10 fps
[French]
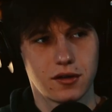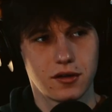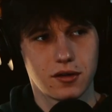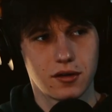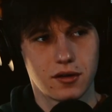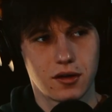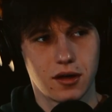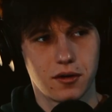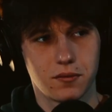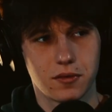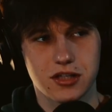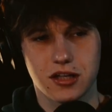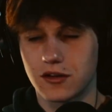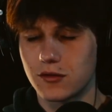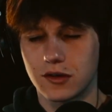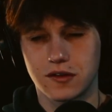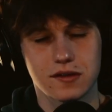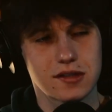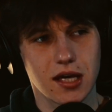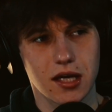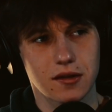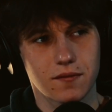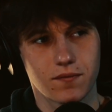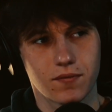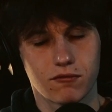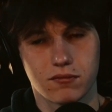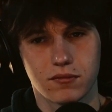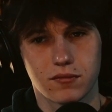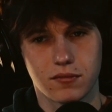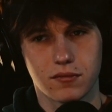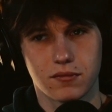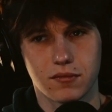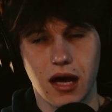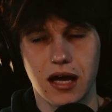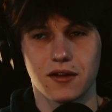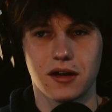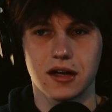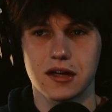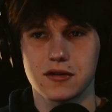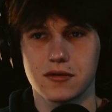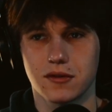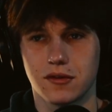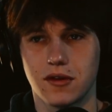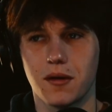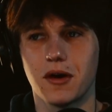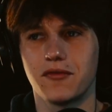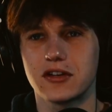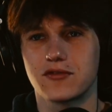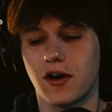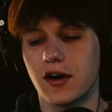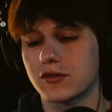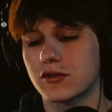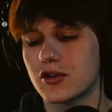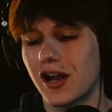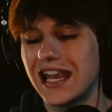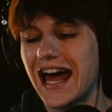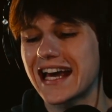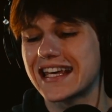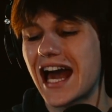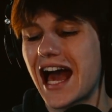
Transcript: les Californie. Les, deux, existent dans, la région ah, dans la région. Non, mais en fait, je vois un truc genre la